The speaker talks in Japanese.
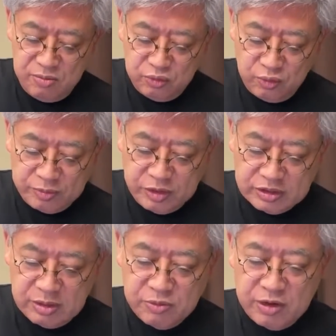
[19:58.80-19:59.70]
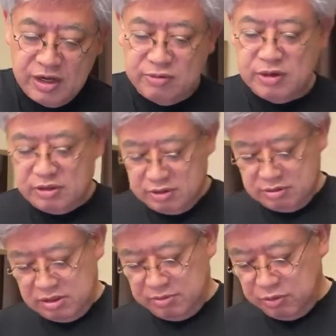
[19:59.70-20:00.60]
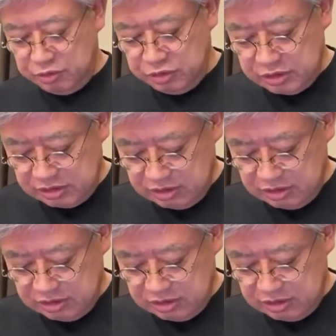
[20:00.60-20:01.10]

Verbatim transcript: もとも皆さんもね、これ比べてほしいんで